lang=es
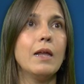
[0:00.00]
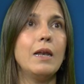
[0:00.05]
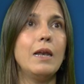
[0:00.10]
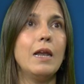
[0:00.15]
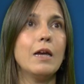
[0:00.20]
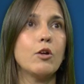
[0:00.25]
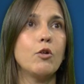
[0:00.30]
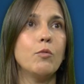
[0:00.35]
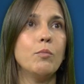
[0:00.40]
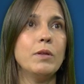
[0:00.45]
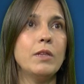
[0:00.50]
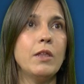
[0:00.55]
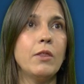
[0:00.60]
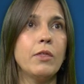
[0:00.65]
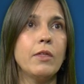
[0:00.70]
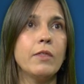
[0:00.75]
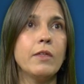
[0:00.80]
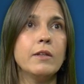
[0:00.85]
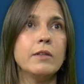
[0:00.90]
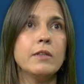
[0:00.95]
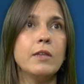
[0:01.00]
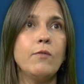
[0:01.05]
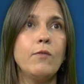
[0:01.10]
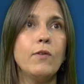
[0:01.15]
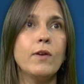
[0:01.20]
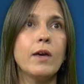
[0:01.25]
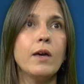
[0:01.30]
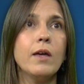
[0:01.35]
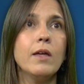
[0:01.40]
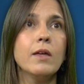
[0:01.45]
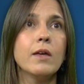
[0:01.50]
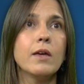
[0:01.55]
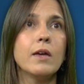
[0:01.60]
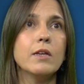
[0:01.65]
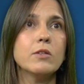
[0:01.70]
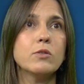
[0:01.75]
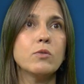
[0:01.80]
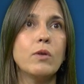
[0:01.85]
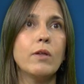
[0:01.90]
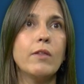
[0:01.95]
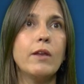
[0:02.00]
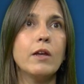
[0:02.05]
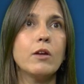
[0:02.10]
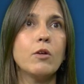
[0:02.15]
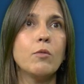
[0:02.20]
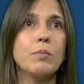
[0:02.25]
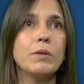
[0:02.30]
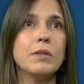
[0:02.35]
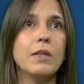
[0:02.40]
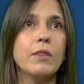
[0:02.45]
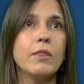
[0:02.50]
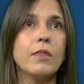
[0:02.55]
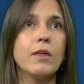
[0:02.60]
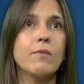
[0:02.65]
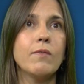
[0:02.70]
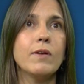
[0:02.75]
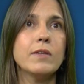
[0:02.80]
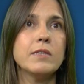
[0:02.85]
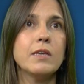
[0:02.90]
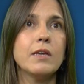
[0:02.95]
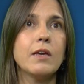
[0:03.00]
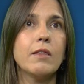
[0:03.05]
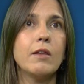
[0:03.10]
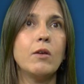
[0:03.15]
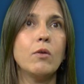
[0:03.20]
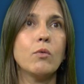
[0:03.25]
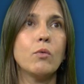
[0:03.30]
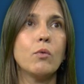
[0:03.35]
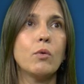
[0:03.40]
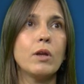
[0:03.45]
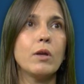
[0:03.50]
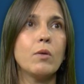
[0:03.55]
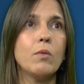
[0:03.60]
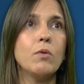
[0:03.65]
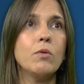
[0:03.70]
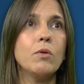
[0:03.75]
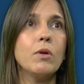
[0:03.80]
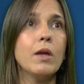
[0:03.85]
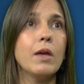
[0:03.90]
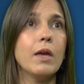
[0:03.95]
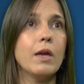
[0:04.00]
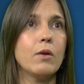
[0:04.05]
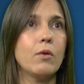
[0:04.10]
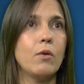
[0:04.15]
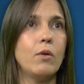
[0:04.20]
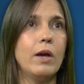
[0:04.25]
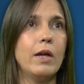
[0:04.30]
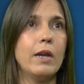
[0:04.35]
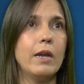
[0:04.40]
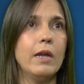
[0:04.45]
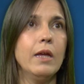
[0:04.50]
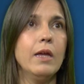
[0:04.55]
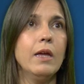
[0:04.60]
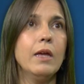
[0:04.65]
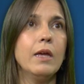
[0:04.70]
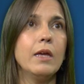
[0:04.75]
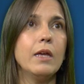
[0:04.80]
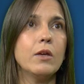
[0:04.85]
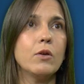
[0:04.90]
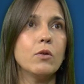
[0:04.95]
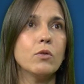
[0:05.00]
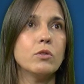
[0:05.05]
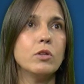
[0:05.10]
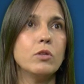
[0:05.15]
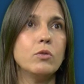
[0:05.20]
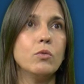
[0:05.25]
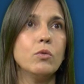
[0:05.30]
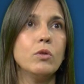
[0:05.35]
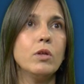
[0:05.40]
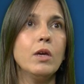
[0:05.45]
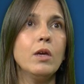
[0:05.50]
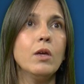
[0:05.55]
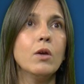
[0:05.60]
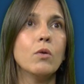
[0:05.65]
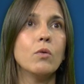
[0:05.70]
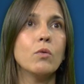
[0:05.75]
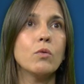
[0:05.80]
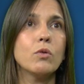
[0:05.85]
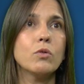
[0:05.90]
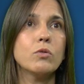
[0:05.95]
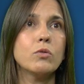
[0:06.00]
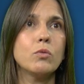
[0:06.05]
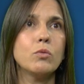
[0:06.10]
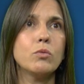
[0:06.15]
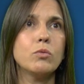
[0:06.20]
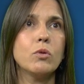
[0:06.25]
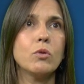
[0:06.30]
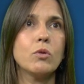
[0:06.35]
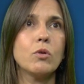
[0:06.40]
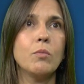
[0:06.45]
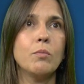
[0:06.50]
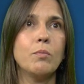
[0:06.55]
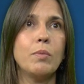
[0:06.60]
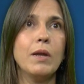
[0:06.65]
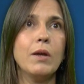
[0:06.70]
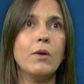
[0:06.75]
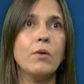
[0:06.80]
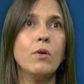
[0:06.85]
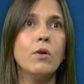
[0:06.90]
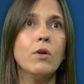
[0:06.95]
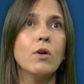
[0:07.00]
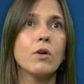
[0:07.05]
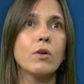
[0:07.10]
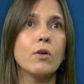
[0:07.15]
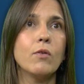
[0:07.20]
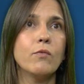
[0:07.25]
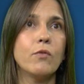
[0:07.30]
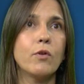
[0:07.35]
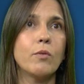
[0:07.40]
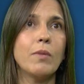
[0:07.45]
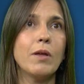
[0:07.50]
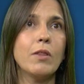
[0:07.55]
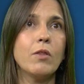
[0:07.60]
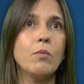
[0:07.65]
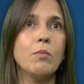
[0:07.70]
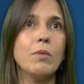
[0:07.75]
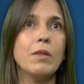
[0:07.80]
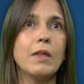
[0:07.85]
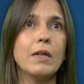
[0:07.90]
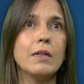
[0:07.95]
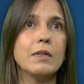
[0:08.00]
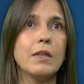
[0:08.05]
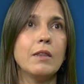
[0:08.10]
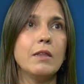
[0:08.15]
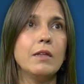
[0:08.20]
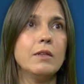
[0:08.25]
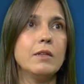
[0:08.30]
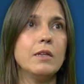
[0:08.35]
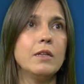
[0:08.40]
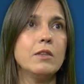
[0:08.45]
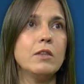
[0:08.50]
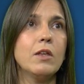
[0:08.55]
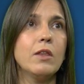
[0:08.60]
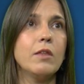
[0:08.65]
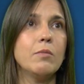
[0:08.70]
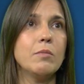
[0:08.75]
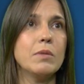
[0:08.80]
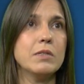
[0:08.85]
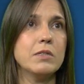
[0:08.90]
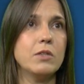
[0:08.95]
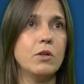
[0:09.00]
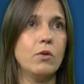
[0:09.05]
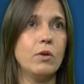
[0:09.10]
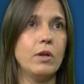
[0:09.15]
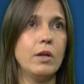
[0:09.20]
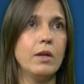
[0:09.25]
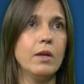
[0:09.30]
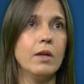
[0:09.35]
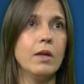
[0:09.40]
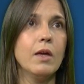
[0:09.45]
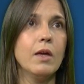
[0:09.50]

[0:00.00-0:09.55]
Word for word: La competencia científica es una de las competencias básicas de los currículums escolares y constituye un constructo complejo conformado mediante distintas dimensiones.